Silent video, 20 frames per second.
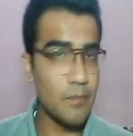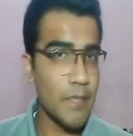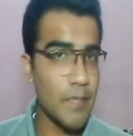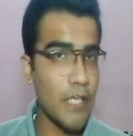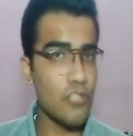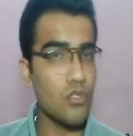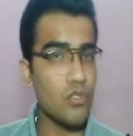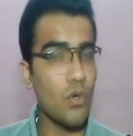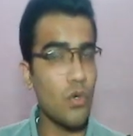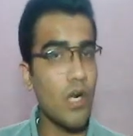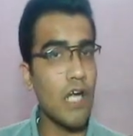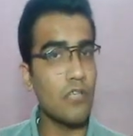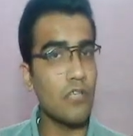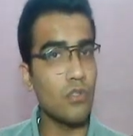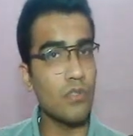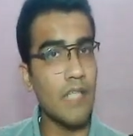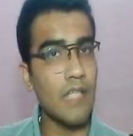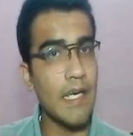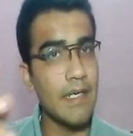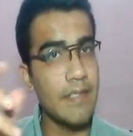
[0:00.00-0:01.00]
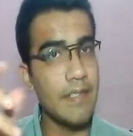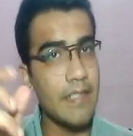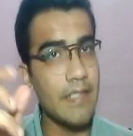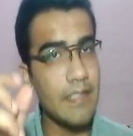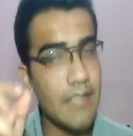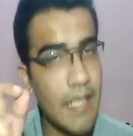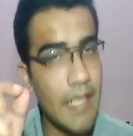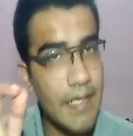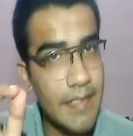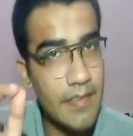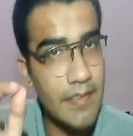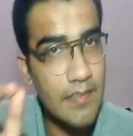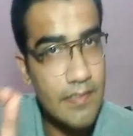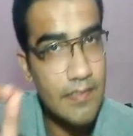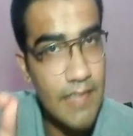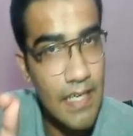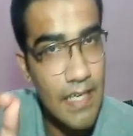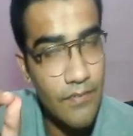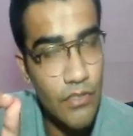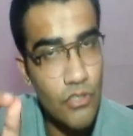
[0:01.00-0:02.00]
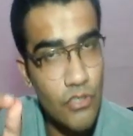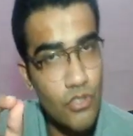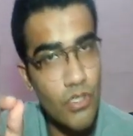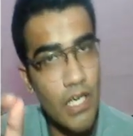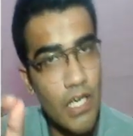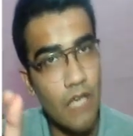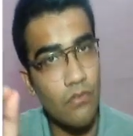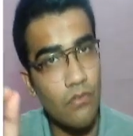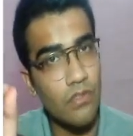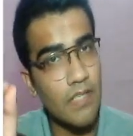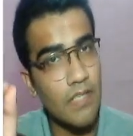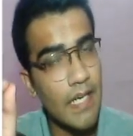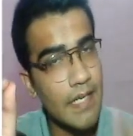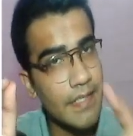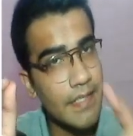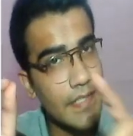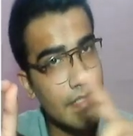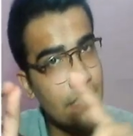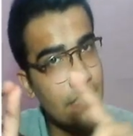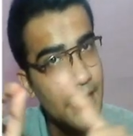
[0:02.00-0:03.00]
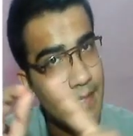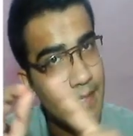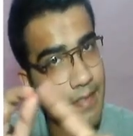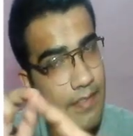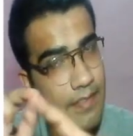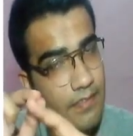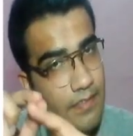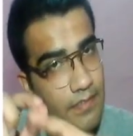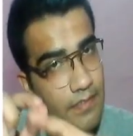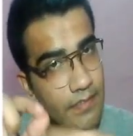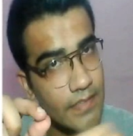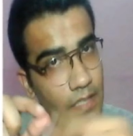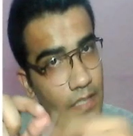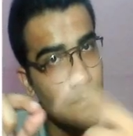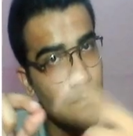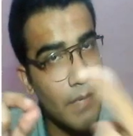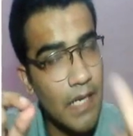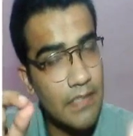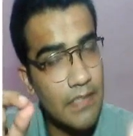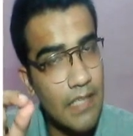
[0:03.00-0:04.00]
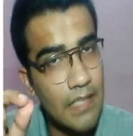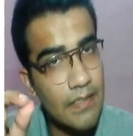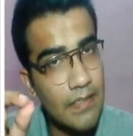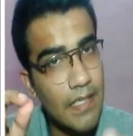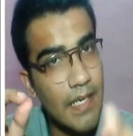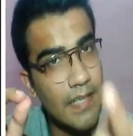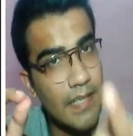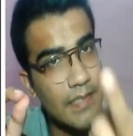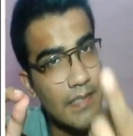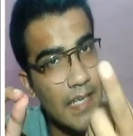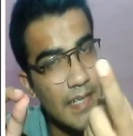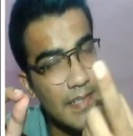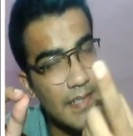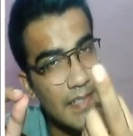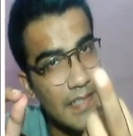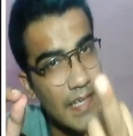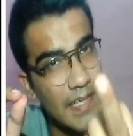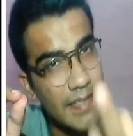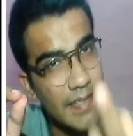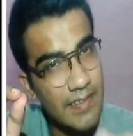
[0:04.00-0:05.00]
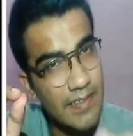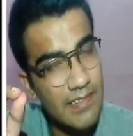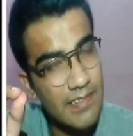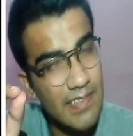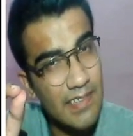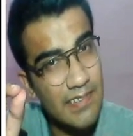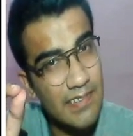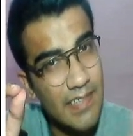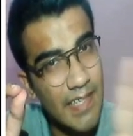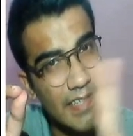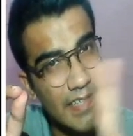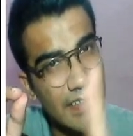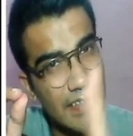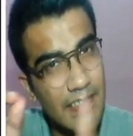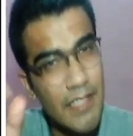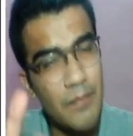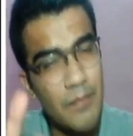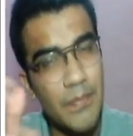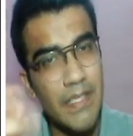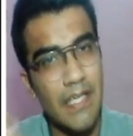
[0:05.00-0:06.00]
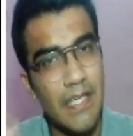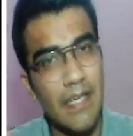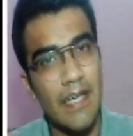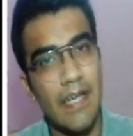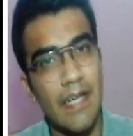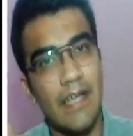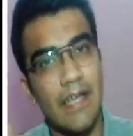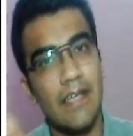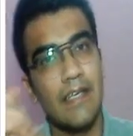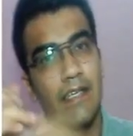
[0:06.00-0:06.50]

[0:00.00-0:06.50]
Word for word: मैच होगा तो 1997 जो है वो 1996 के बाद आता है 1996 एक लीप ईयर है